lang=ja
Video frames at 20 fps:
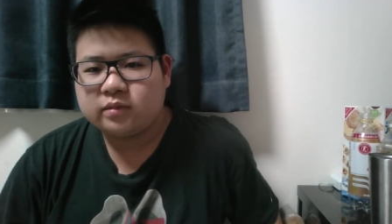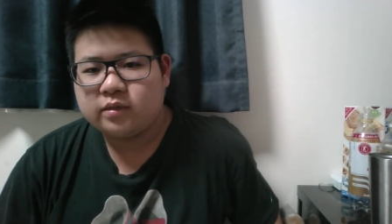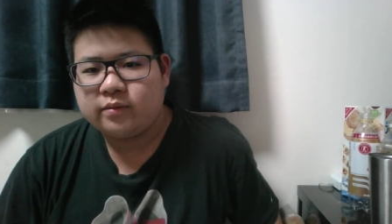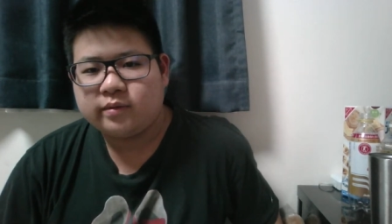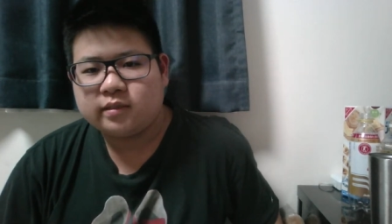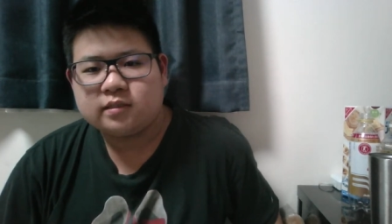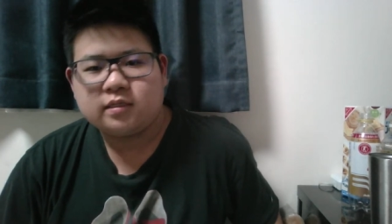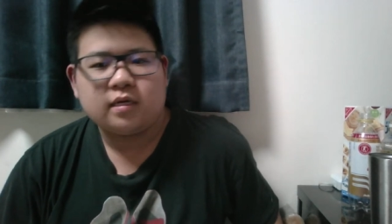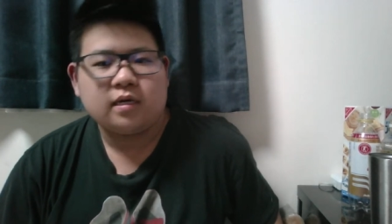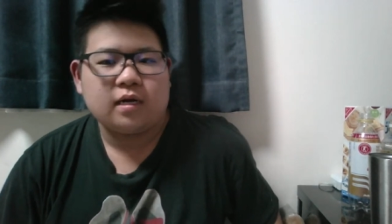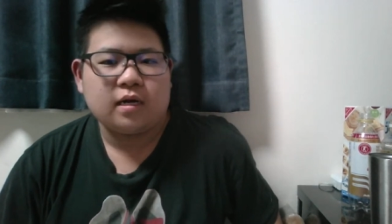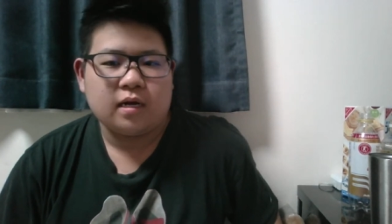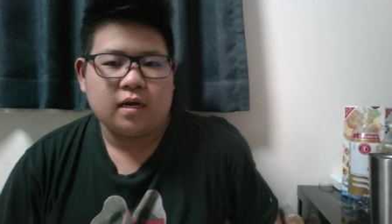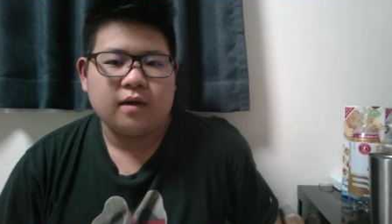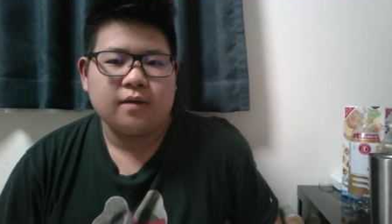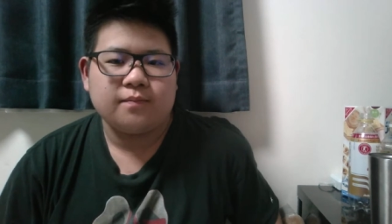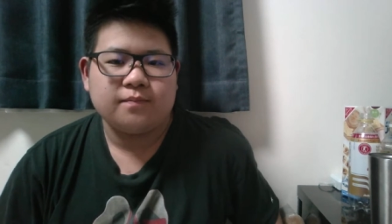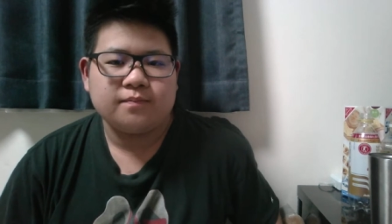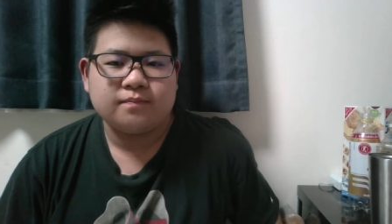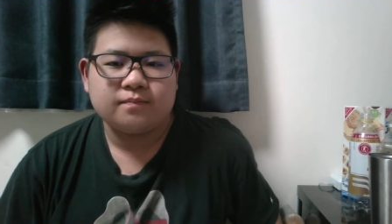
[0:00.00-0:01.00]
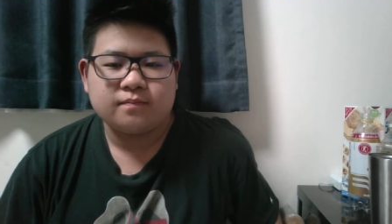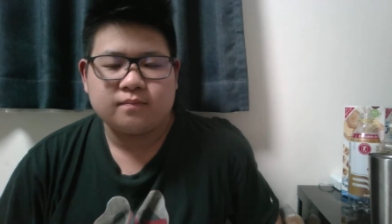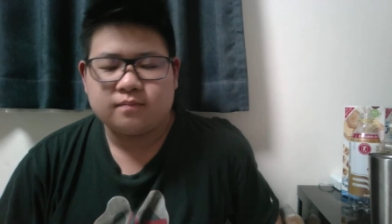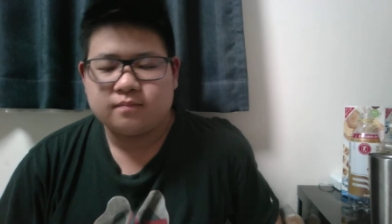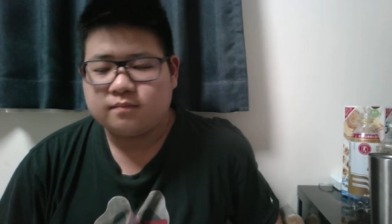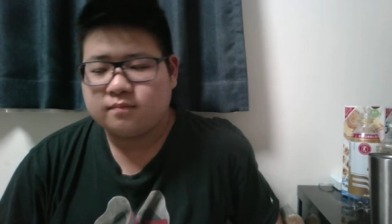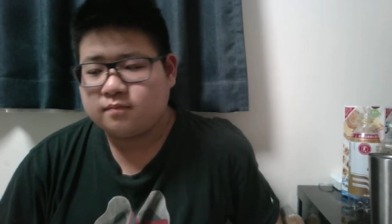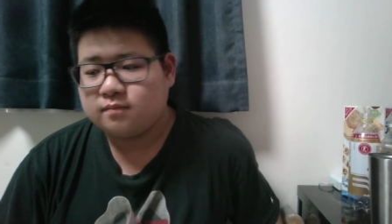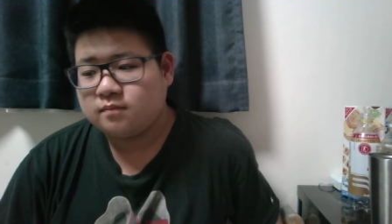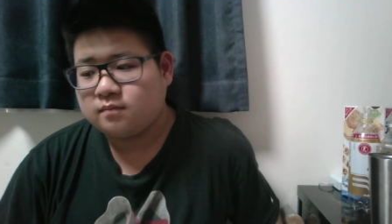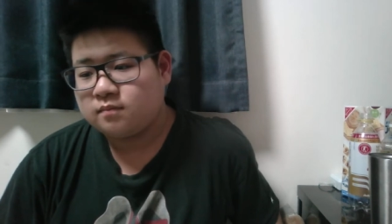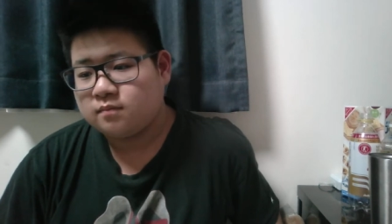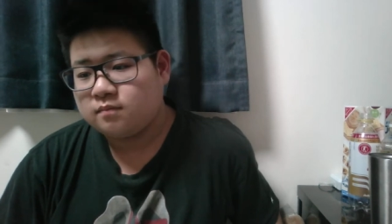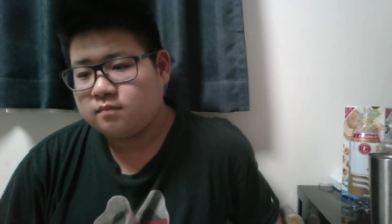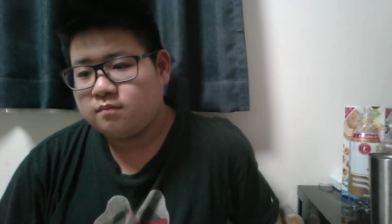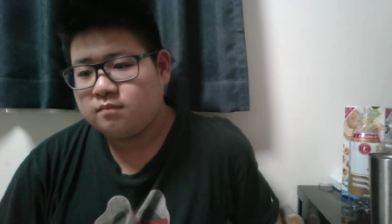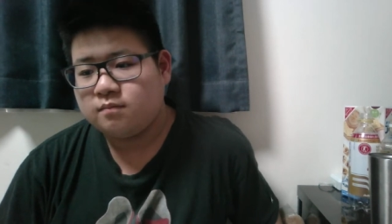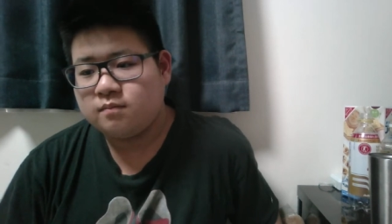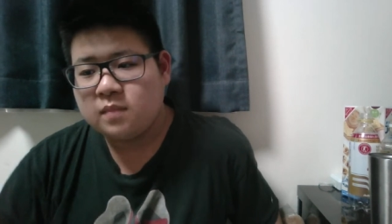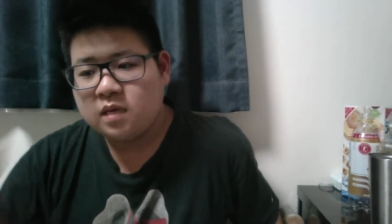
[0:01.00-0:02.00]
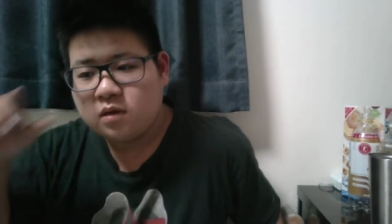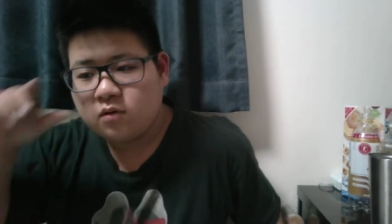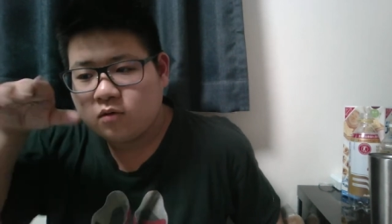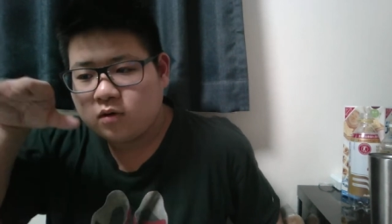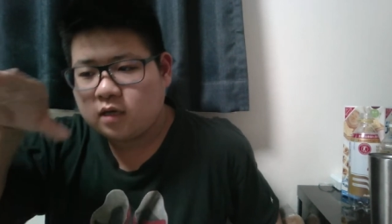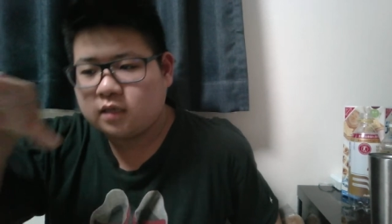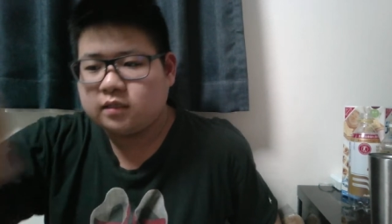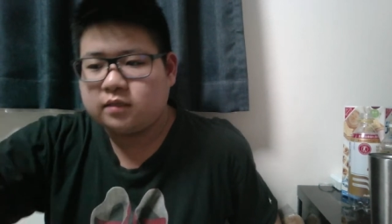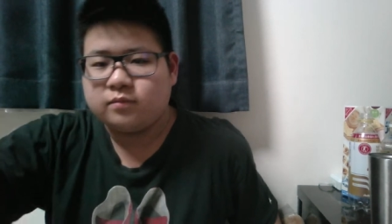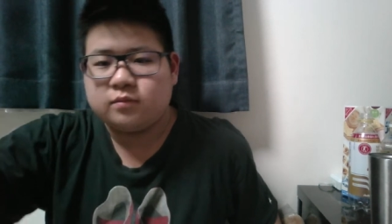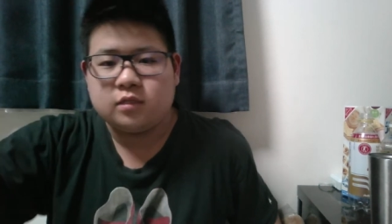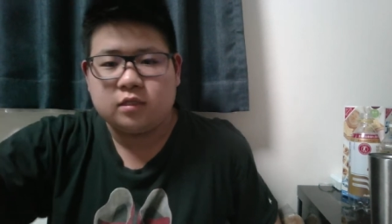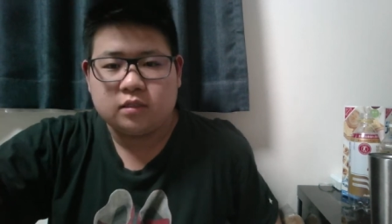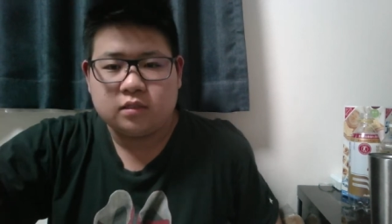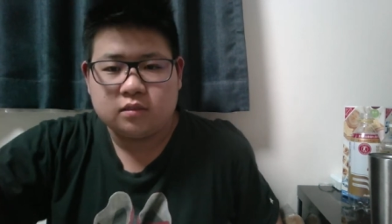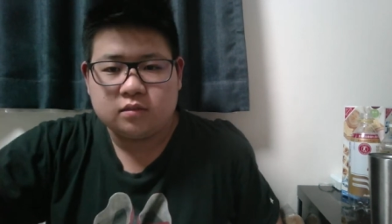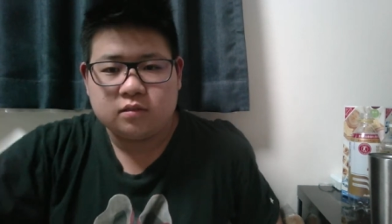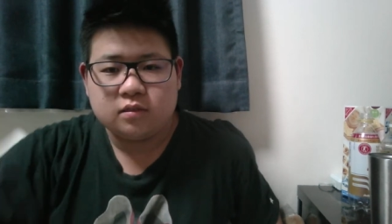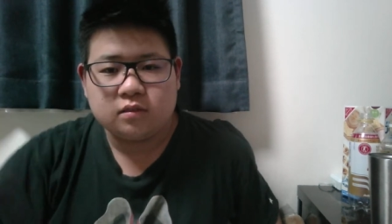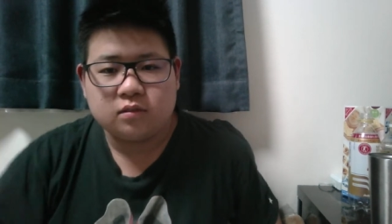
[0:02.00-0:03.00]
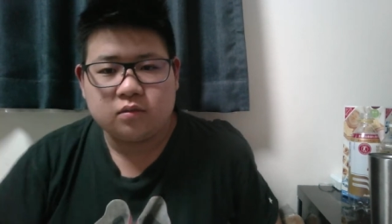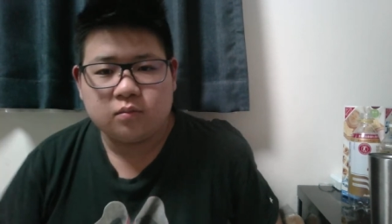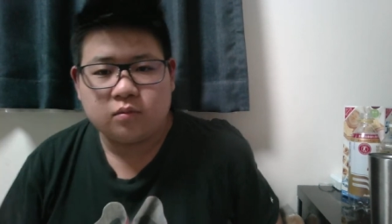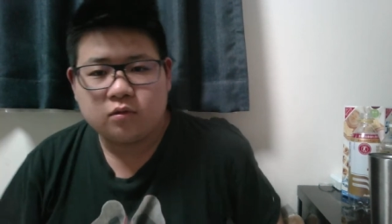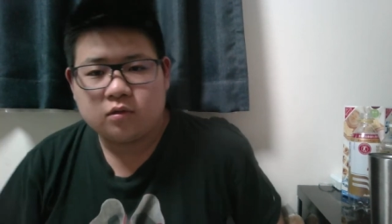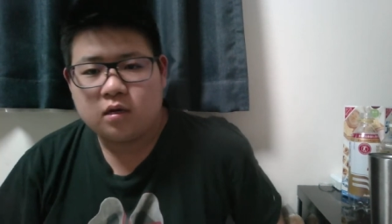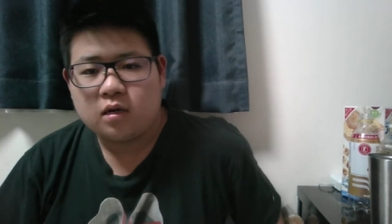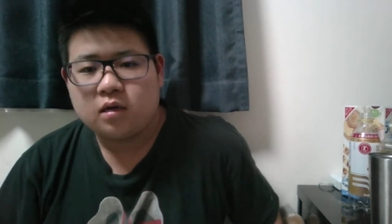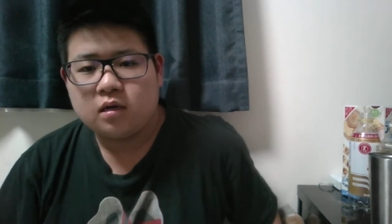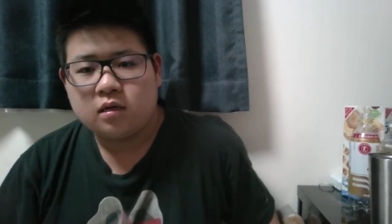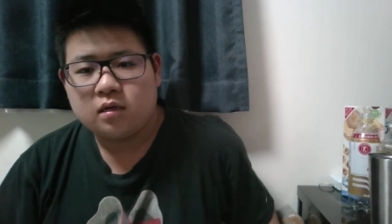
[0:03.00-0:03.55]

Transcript: けませんから。目を傾けてるんですよ、僕は。